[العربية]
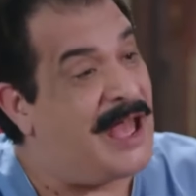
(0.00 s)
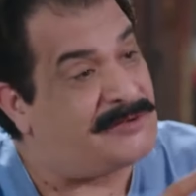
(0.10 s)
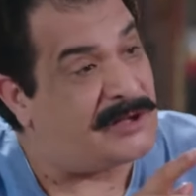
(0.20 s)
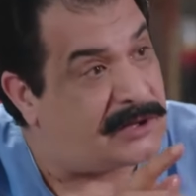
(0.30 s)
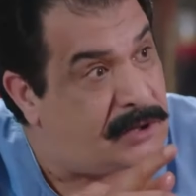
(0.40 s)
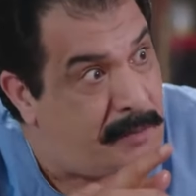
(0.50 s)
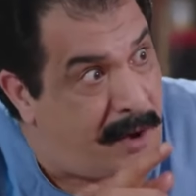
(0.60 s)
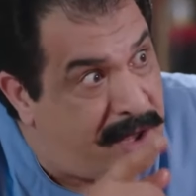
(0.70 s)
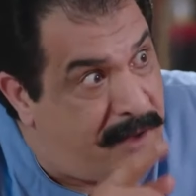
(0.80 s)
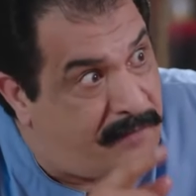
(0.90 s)
عاوزك
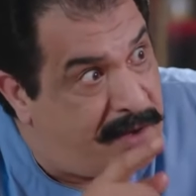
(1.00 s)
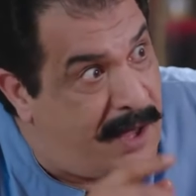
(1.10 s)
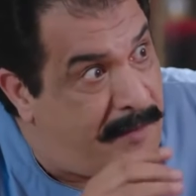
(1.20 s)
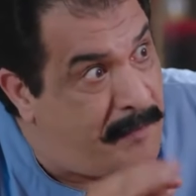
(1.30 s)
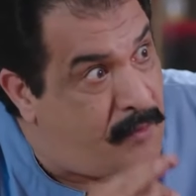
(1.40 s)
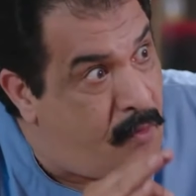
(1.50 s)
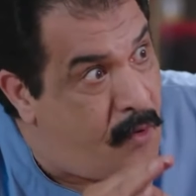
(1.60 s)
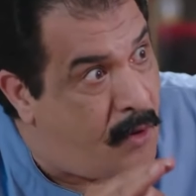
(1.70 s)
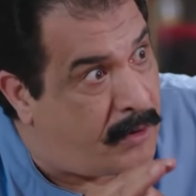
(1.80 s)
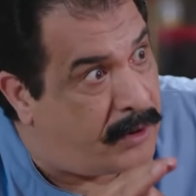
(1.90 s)
تبقى كيف دياب
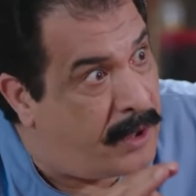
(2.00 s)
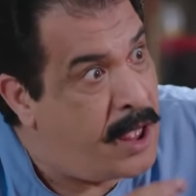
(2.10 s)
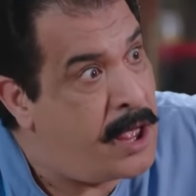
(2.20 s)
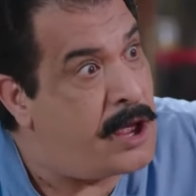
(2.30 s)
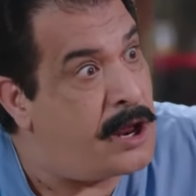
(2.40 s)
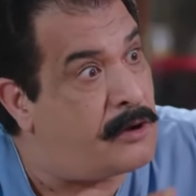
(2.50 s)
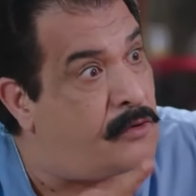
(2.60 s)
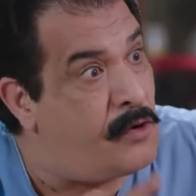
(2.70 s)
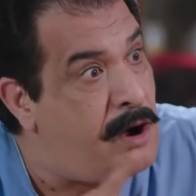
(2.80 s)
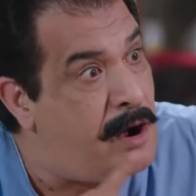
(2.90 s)
ابوك
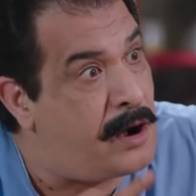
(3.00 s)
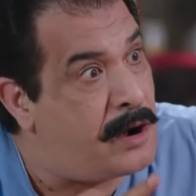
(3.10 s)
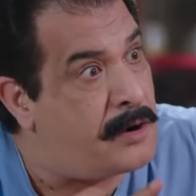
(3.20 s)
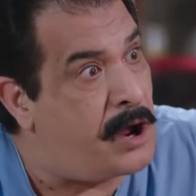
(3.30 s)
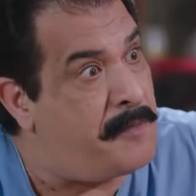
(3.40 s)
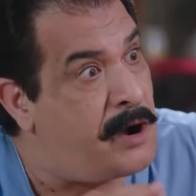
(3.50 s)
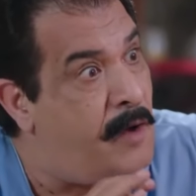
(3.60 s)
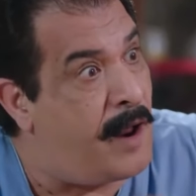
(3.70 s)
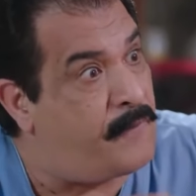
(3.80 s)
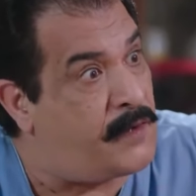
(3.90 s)
الكل
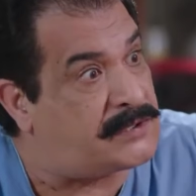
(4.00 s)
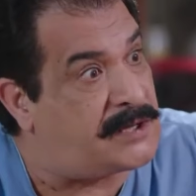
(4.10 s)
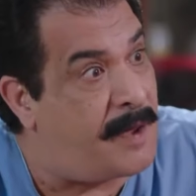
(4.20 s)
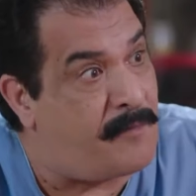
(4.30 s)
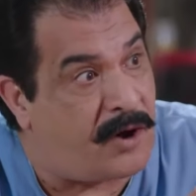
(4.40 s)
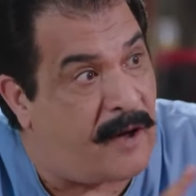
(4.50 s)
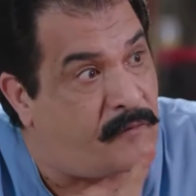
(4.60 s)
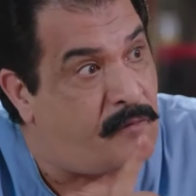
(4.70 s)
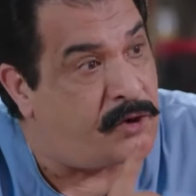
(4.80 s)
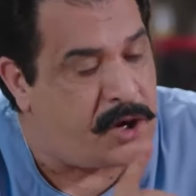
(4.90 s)
يعمل له ألف حساب
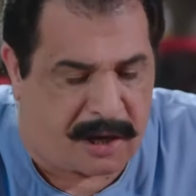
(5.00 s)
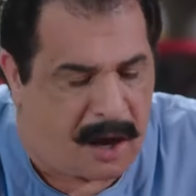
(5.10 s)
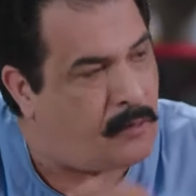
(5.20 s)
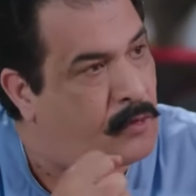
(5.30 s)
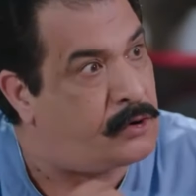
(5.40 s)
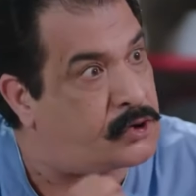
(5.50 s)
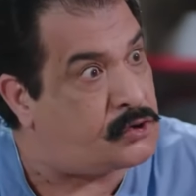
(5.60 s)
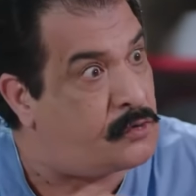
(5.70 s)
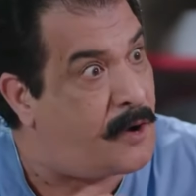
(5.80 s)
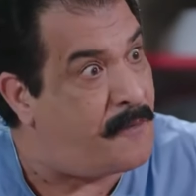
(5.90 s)
ويخاف من إيه كان كل
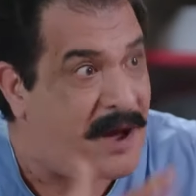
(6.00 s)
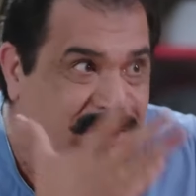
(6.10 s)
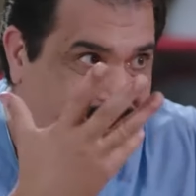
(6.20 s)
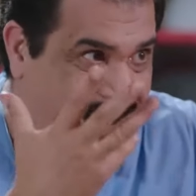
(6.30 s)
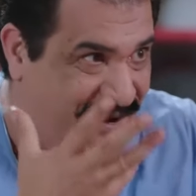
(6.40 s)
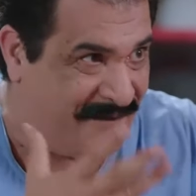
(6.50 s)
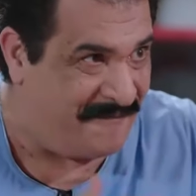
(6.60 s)
رجولة ومجدع